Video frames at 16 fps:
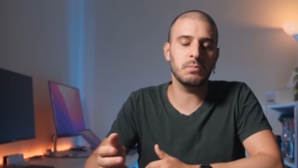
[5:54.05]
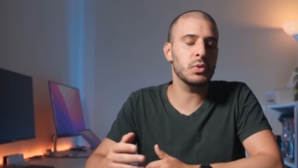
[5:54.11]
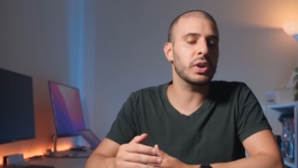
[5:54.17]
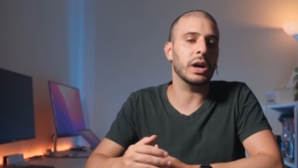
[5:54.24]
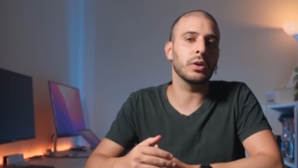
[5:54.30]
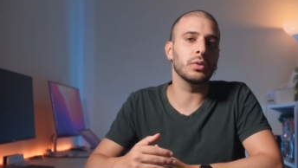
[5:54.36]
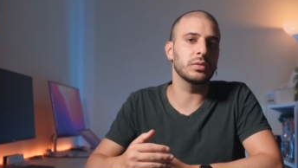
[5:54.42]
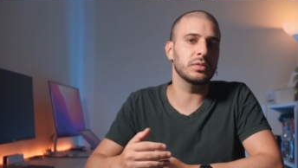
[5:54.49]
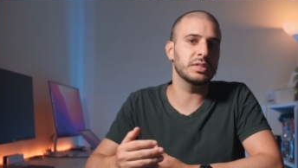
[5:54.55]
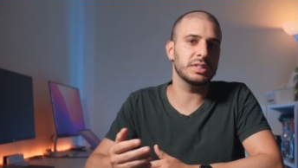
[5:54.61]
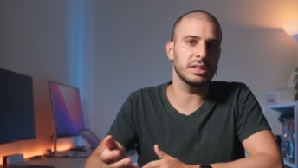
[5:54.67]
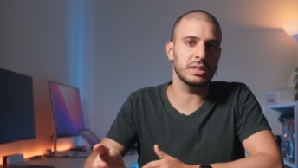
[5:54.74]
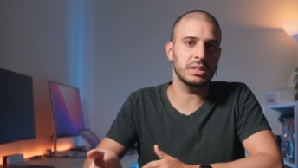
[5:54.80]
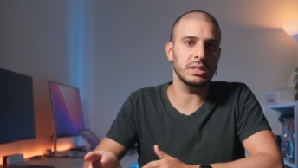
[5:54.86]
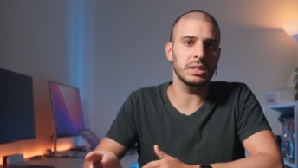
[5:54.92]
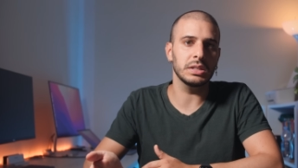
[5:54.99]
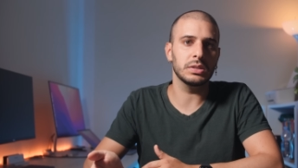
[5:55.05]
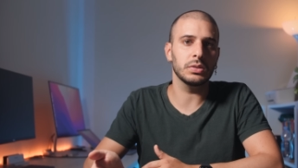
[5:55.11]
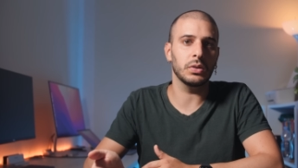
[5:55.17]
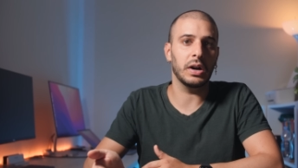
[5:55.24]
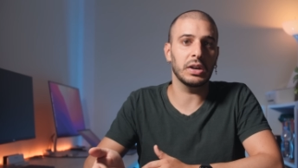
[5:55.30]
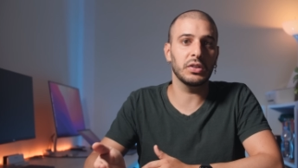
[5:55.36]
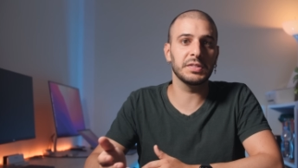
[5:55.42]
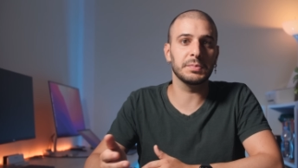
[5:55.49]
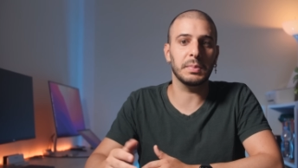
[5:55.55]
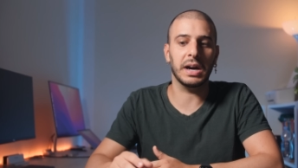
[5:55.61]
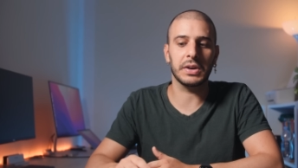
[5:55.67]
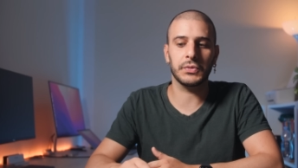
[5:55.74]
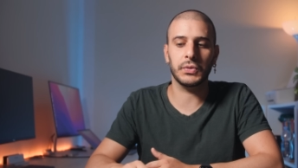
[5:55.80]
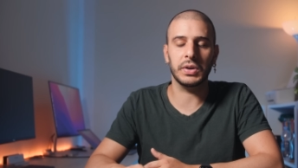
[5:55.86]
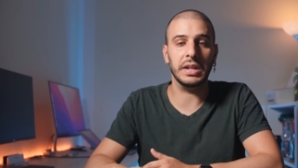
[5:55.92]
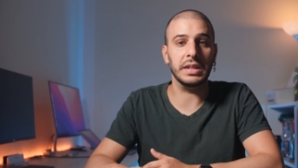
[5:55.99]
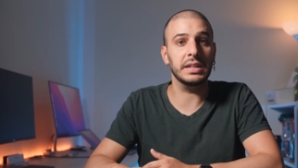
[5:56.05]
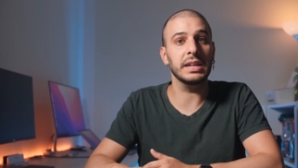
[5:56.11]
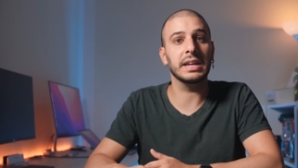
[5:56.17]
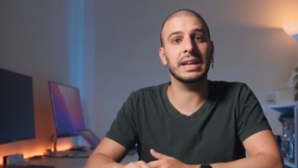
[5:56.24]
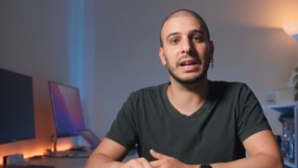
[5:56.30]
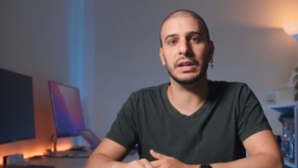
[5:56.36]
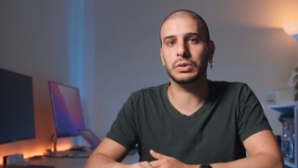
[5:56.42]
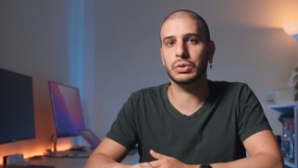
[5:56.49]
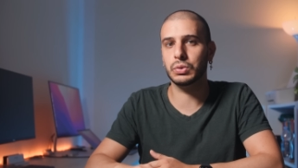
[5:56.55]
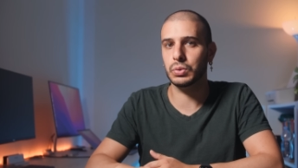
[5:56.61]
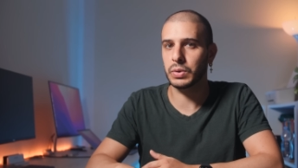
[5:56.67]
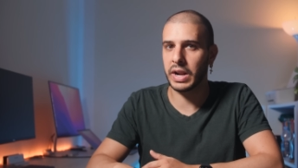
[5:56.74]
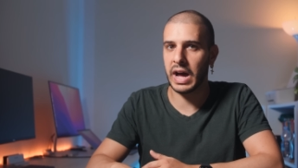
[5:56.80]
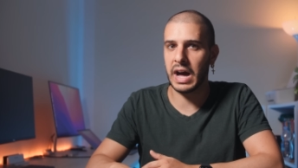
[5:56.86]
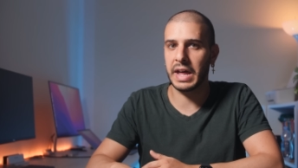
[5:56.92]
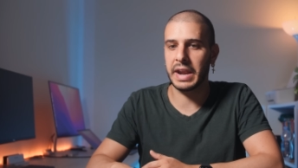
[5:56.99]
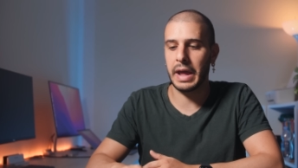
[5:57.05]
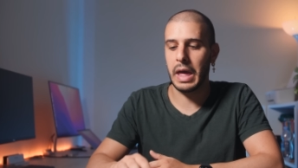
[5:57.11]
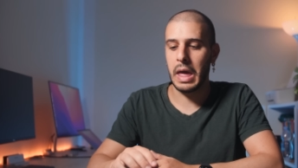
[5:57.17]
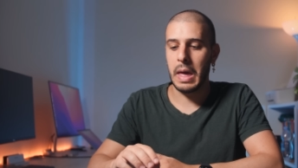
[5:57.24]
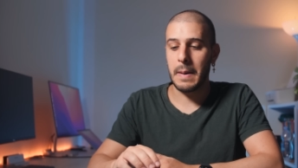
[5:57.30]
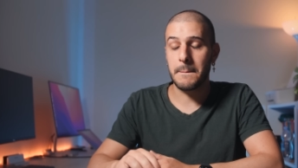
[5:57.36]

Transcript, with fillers: non ha consentito allo smartphone di catturare